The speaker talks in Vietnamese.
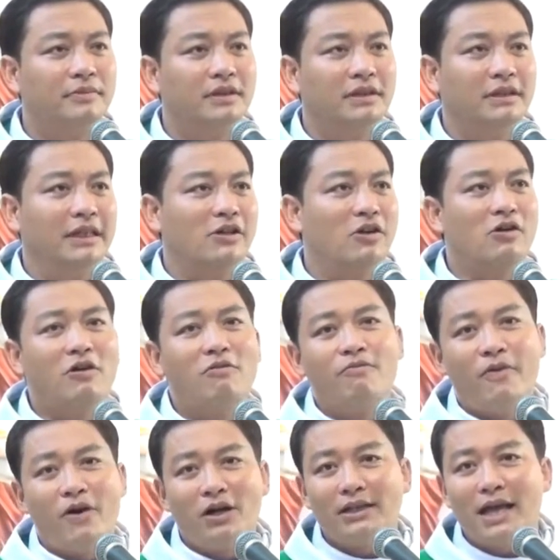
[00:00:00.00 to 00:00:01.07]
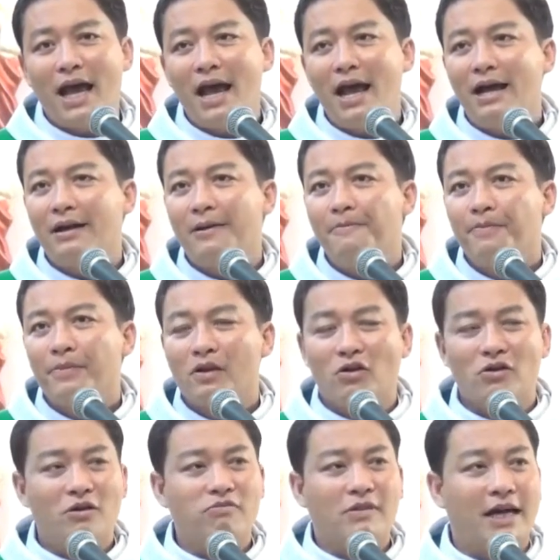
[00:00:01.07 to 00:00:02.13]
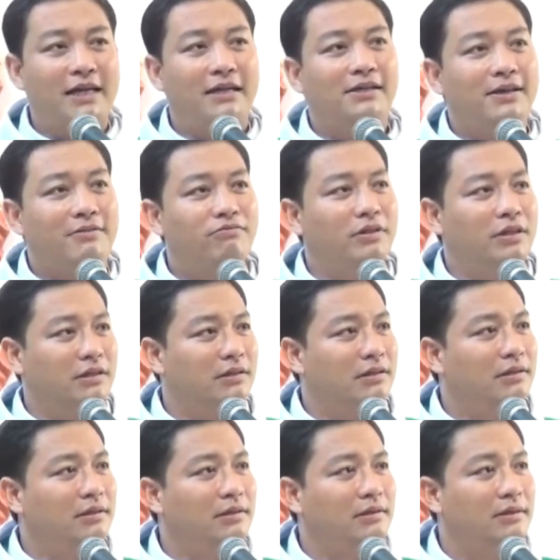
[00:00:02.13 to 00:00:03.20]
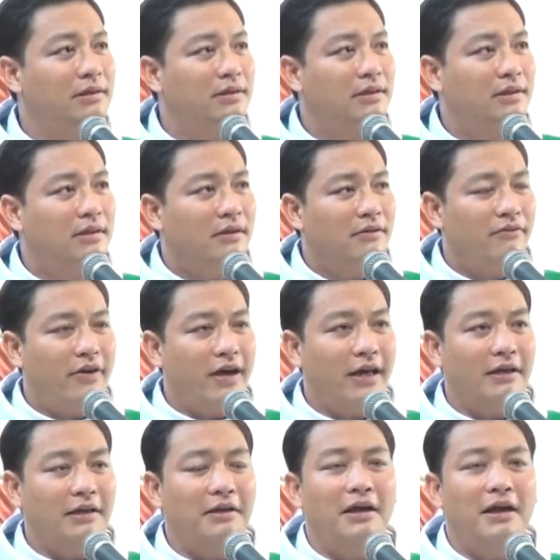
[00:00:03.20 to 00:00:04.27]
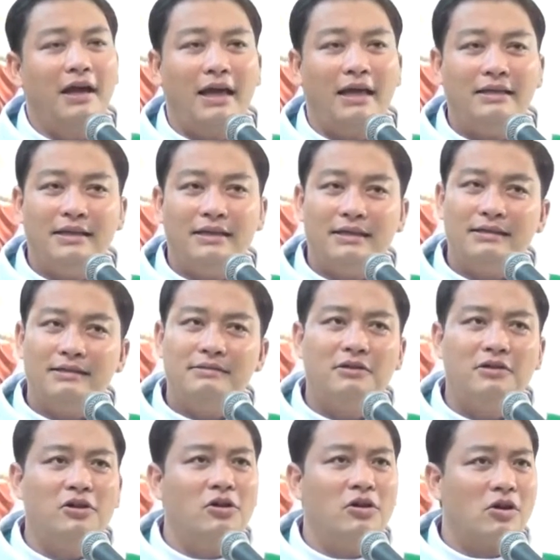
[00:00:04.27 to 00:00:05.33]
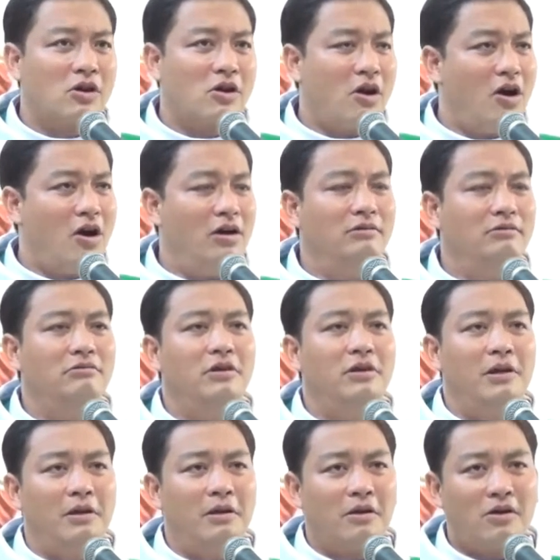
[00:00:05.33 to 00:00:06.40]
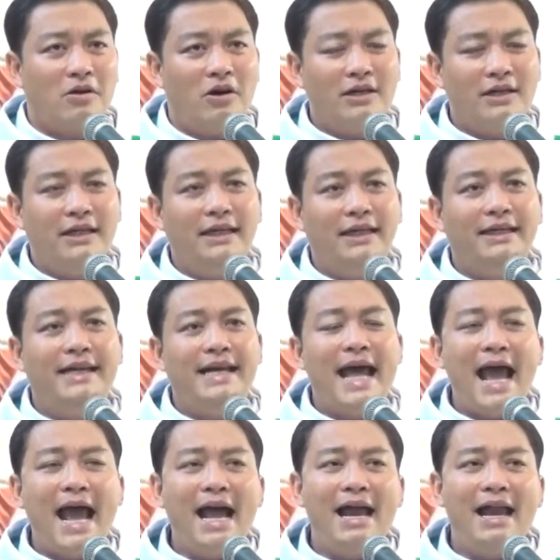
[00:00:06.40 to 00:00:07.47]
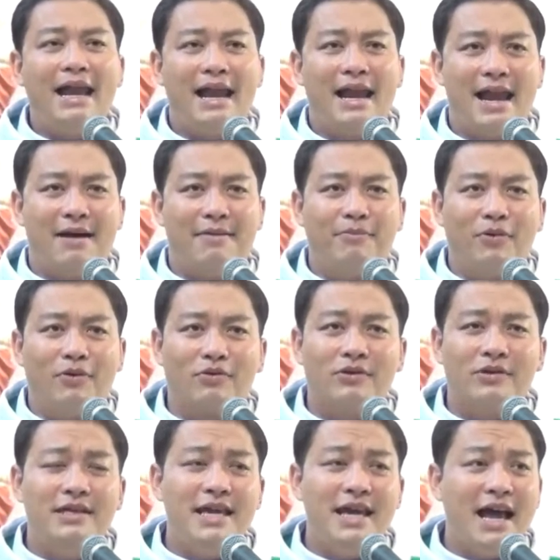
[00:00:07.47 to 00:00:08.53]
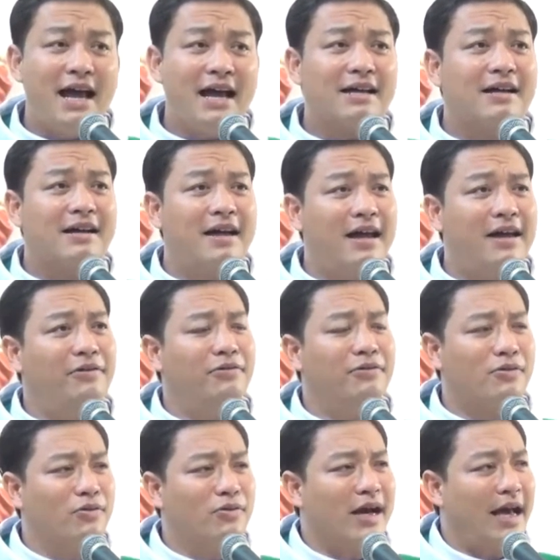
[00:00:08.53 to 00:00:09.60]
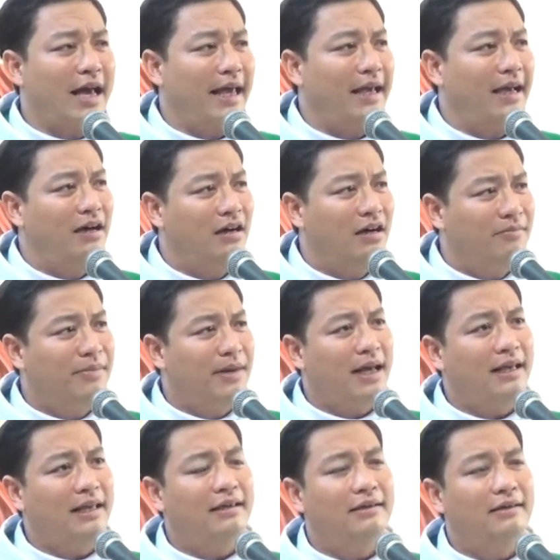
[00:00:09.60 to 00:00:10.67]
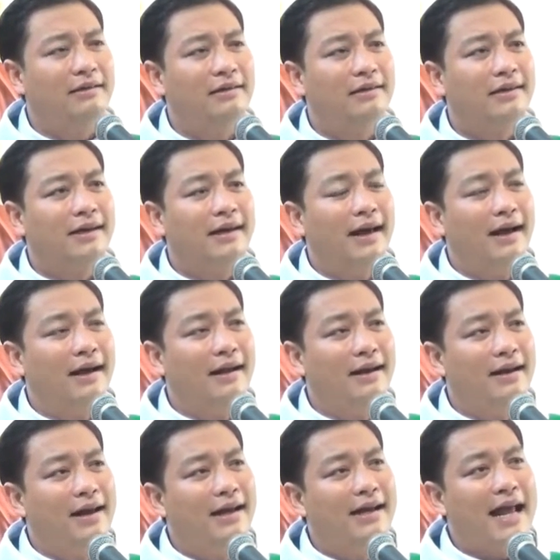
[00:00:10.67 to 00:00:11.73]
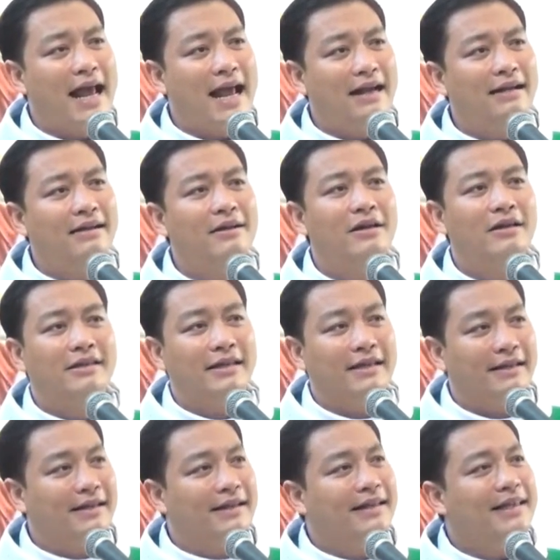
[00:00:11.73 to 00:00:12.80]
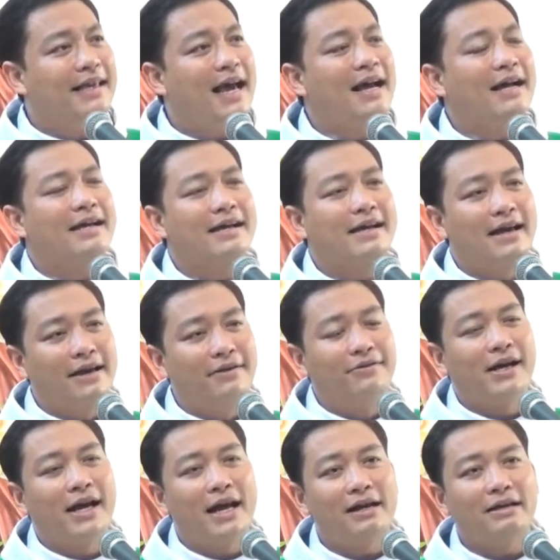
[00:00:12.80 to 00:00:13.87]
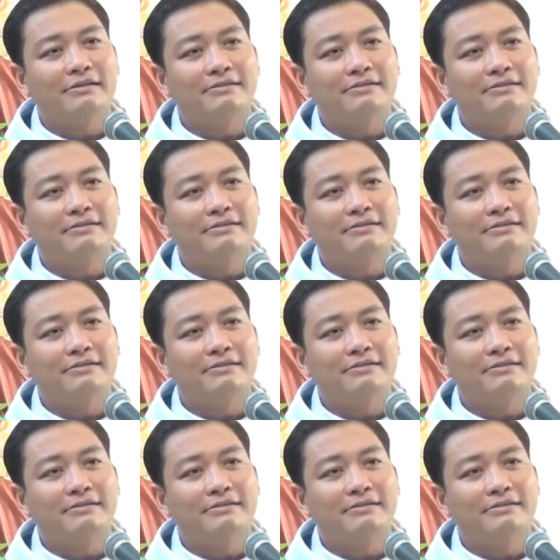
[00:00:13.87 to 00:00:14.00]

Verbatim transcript: thì con không phó thác con không cậy trông nữa vậy hãy nhớ con có khi đang là một gia kêu của ngày hôm nay đừng lên án những gia kêu khác